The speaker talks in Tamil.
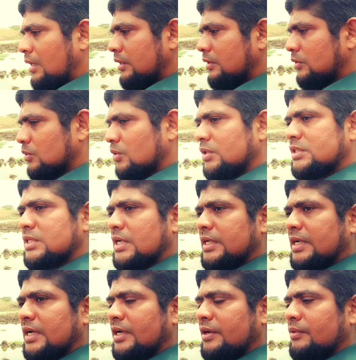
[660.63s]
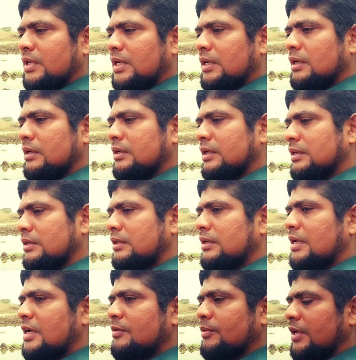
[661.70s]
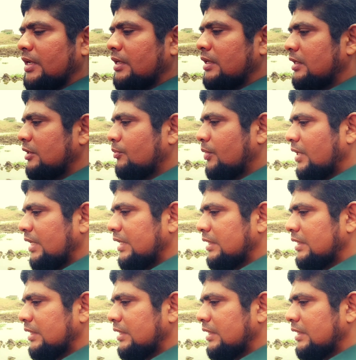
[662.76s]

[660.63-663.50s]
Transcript: இந்த தொழிற்சாலை கழிவுகள் எல்லாமே இப்போ